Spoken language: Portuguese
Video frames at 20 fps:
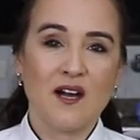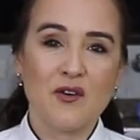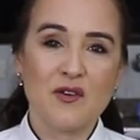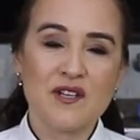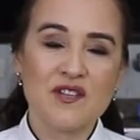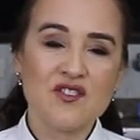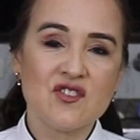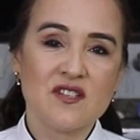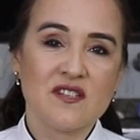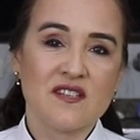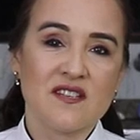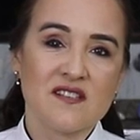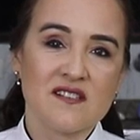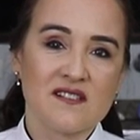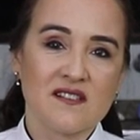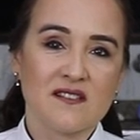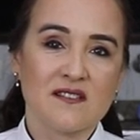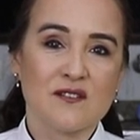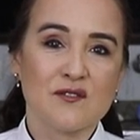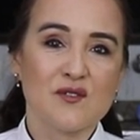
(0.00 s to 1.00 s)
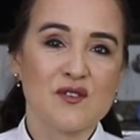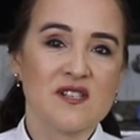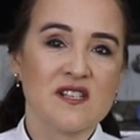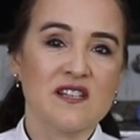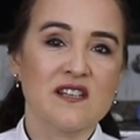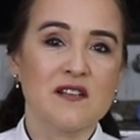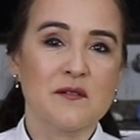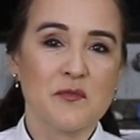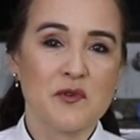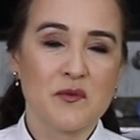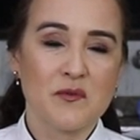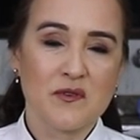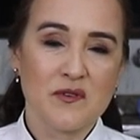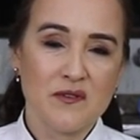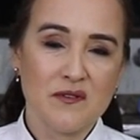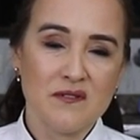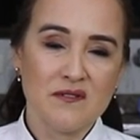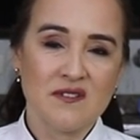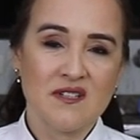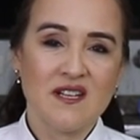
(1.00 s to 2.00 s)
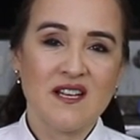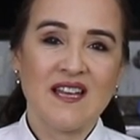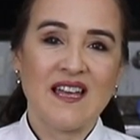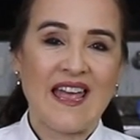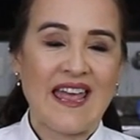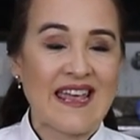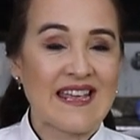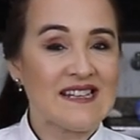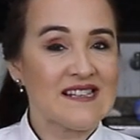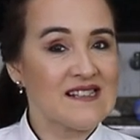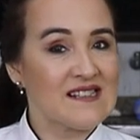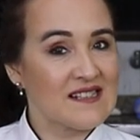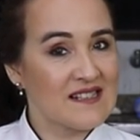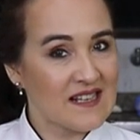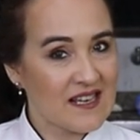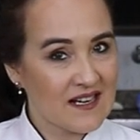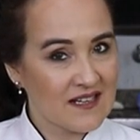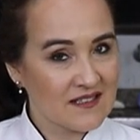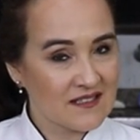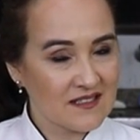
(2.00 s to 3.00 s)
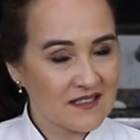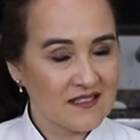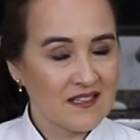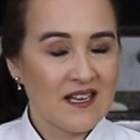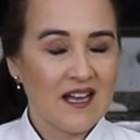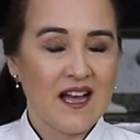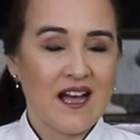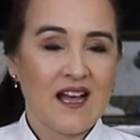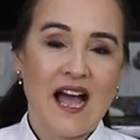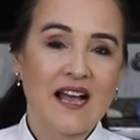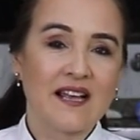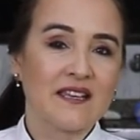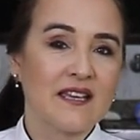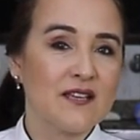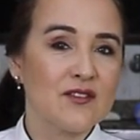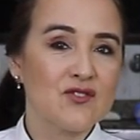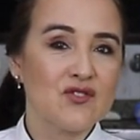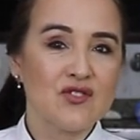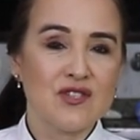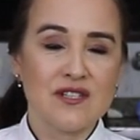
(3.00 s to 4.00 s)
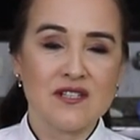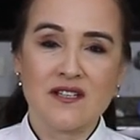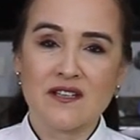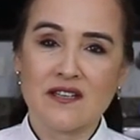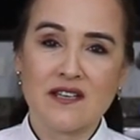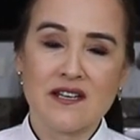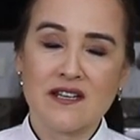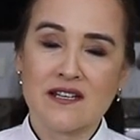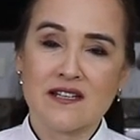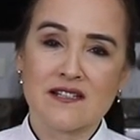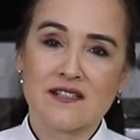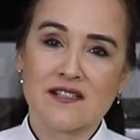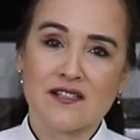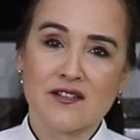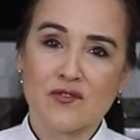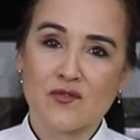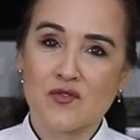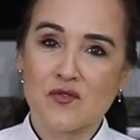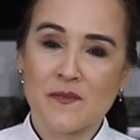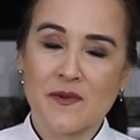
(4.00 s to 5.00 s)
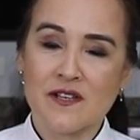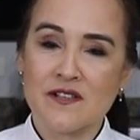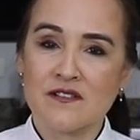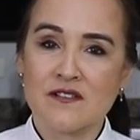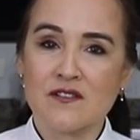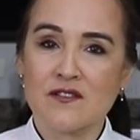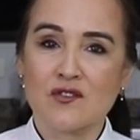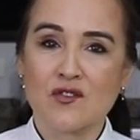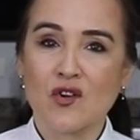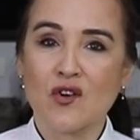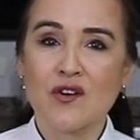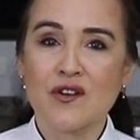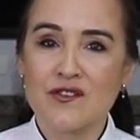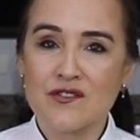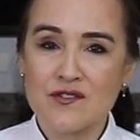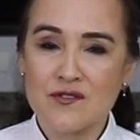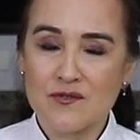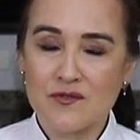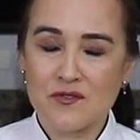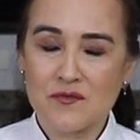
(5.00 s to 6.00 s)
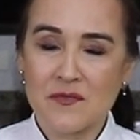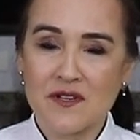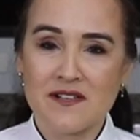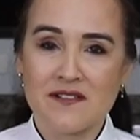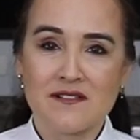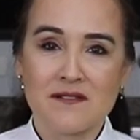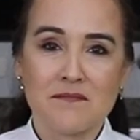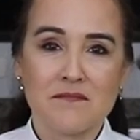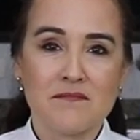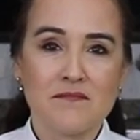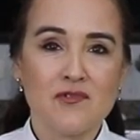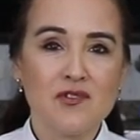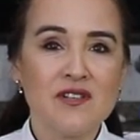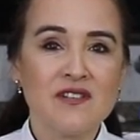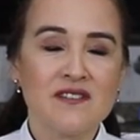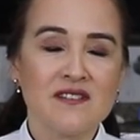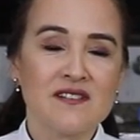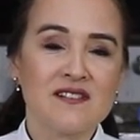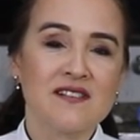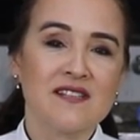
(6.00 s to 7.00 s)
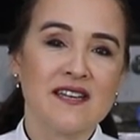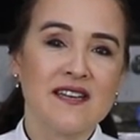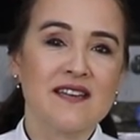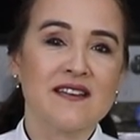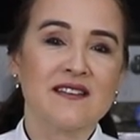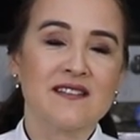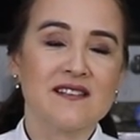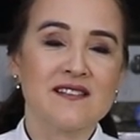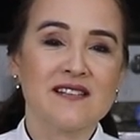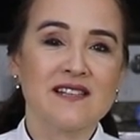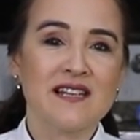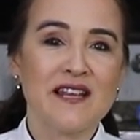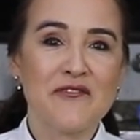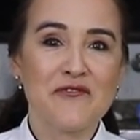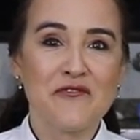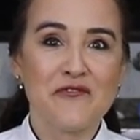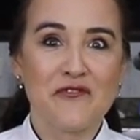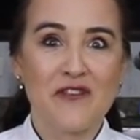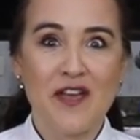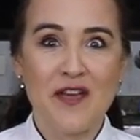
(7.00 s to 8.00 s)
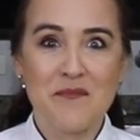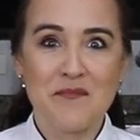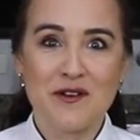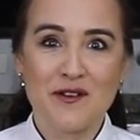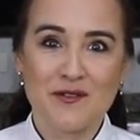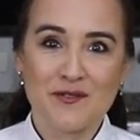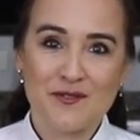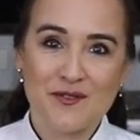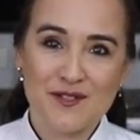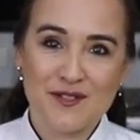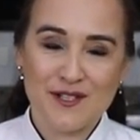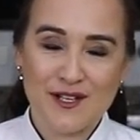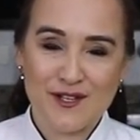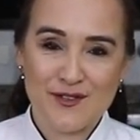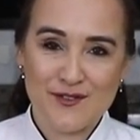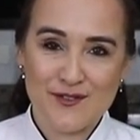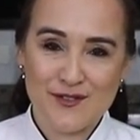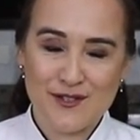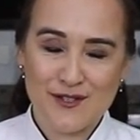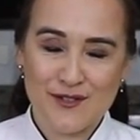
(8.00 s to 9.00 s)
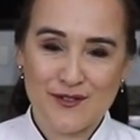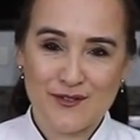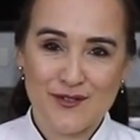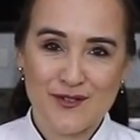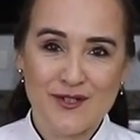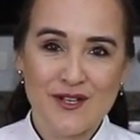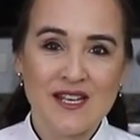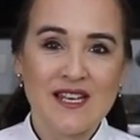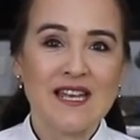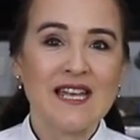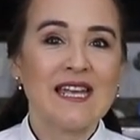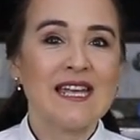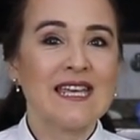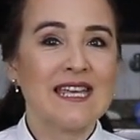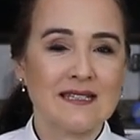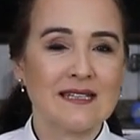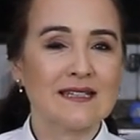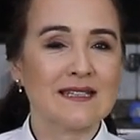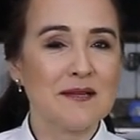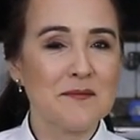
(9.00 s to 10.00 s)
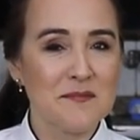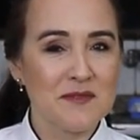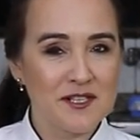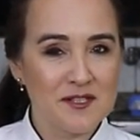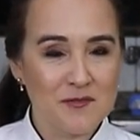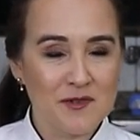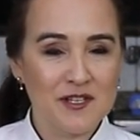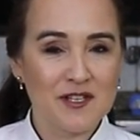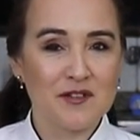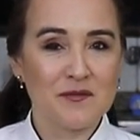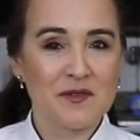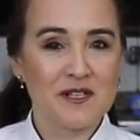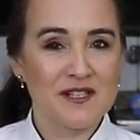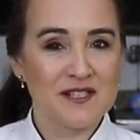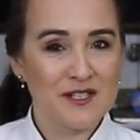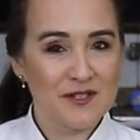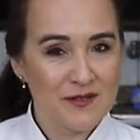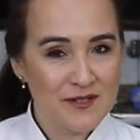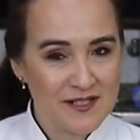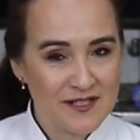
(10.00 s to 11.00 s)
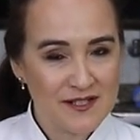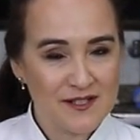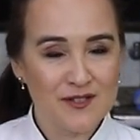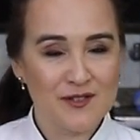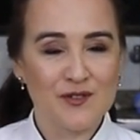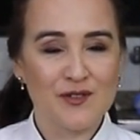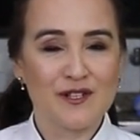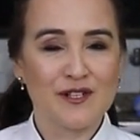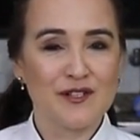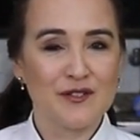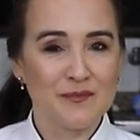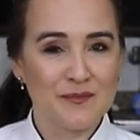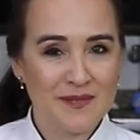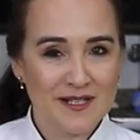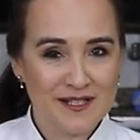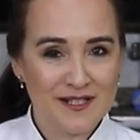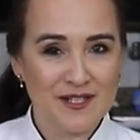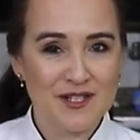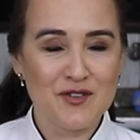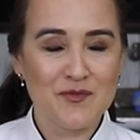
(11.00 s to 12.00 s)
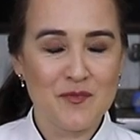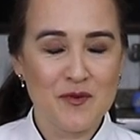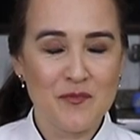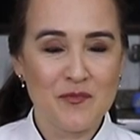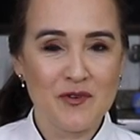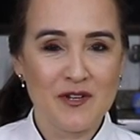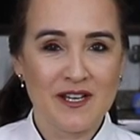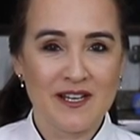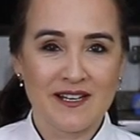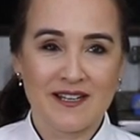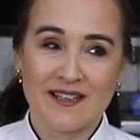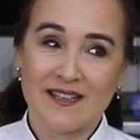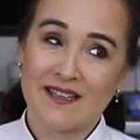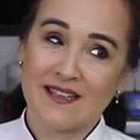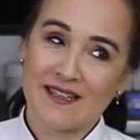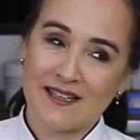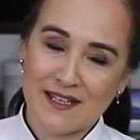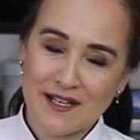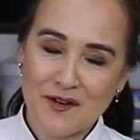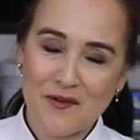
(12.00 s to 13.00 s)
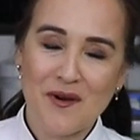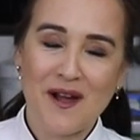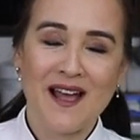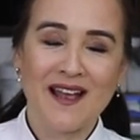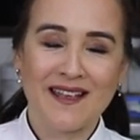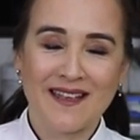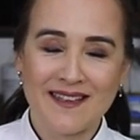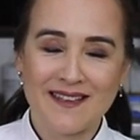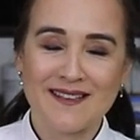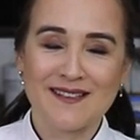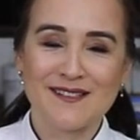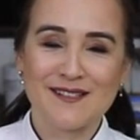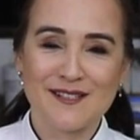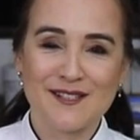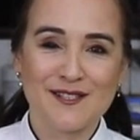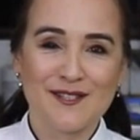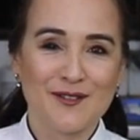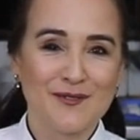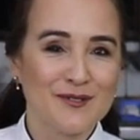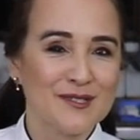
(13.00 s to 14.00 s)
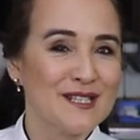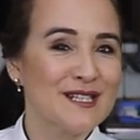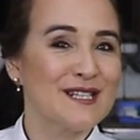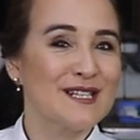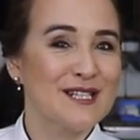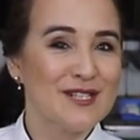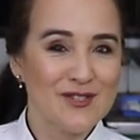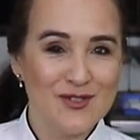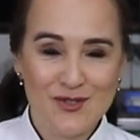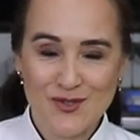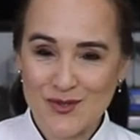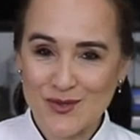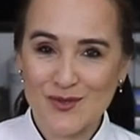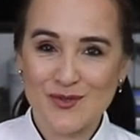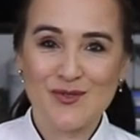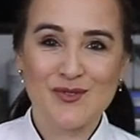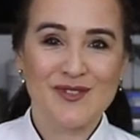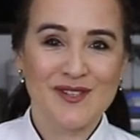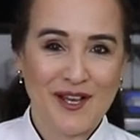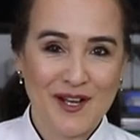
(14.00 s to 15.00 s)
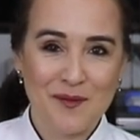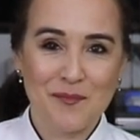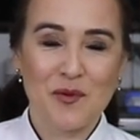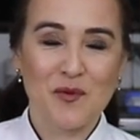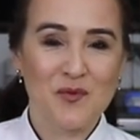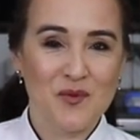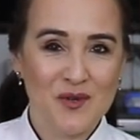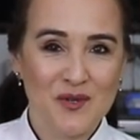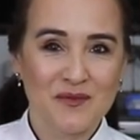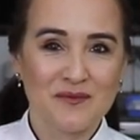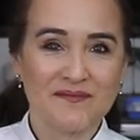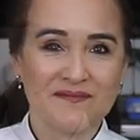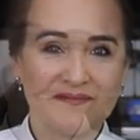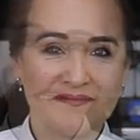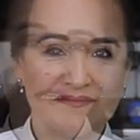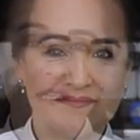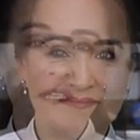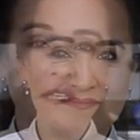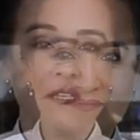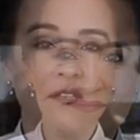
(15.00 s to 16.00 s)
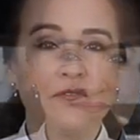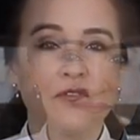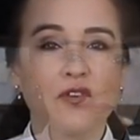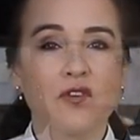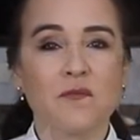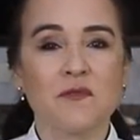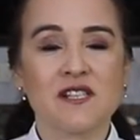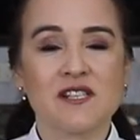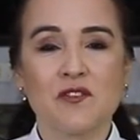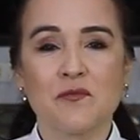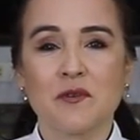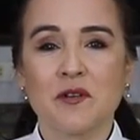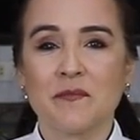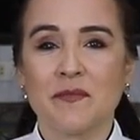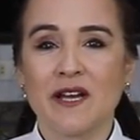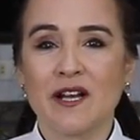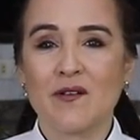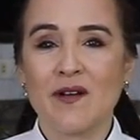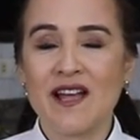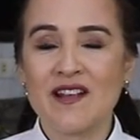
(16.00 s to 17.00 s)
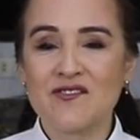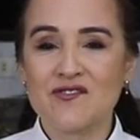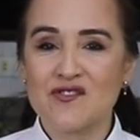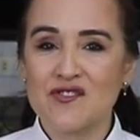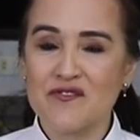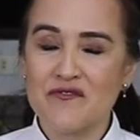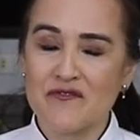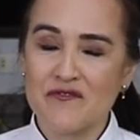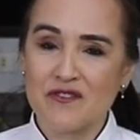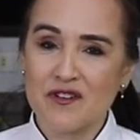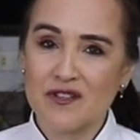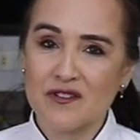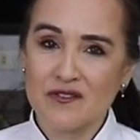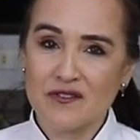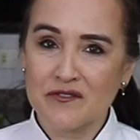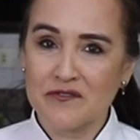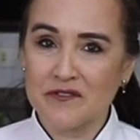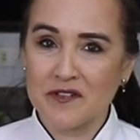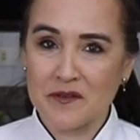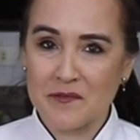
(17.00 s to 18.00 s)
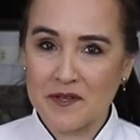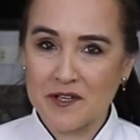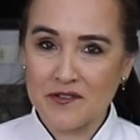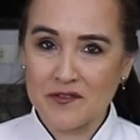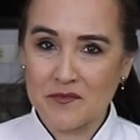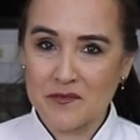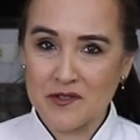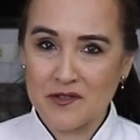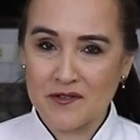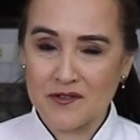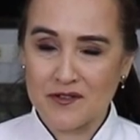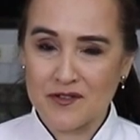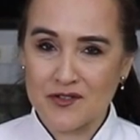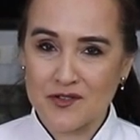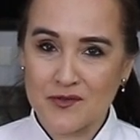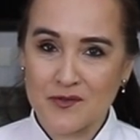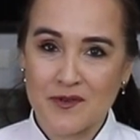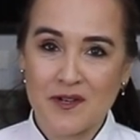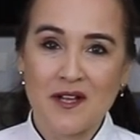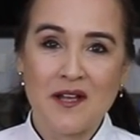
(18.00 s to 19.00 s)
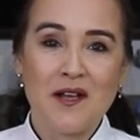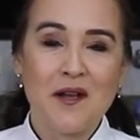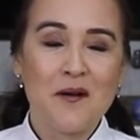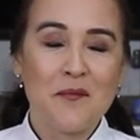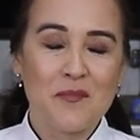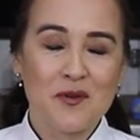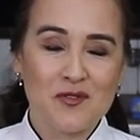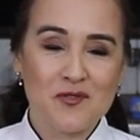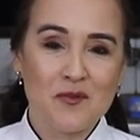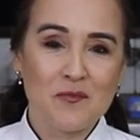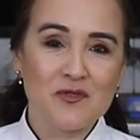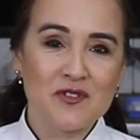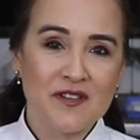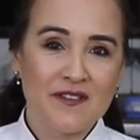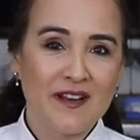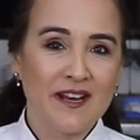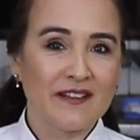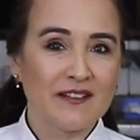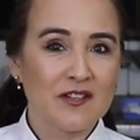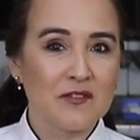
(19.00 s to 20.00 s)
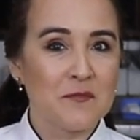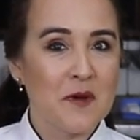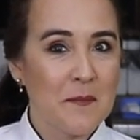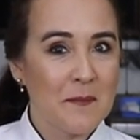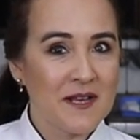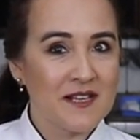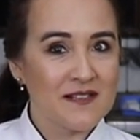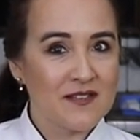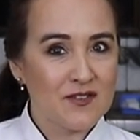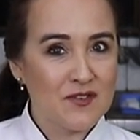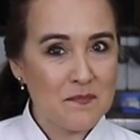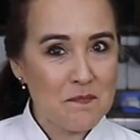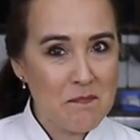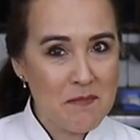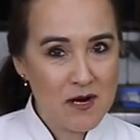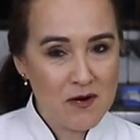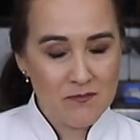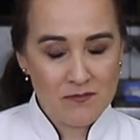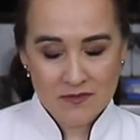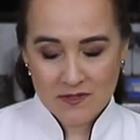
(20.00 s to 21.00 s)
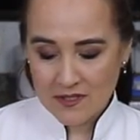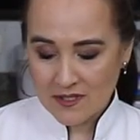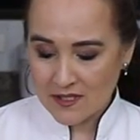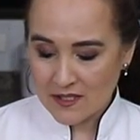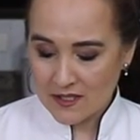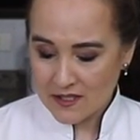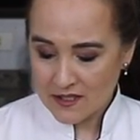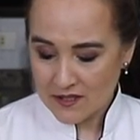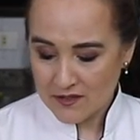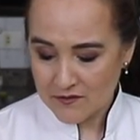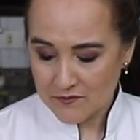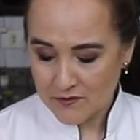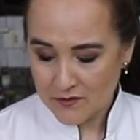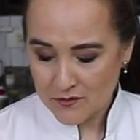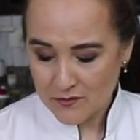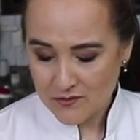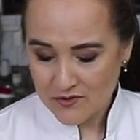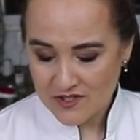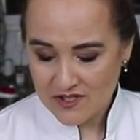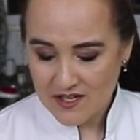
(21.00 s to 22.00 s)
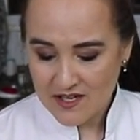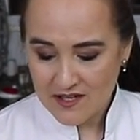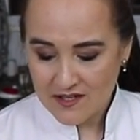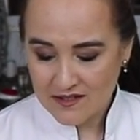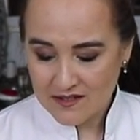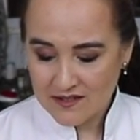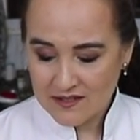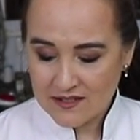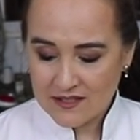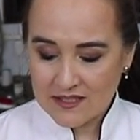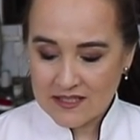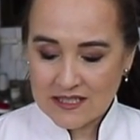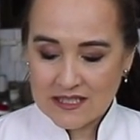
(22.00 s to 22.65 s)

A origem da receita do cinnamon roll é incerta. Há quem diga que ele nasceu nos países nórdicos, mas há muitas décadas ele é febre nos Estados Unidos. E até mesmo aqui no Brasil ele está se tornando bastante popular e não há quem resista a um delicioso cinnamon roll. E eu vou começar o preparo ativando o fermento biológico, pois como se trata de uma massa de pão, eu vou usar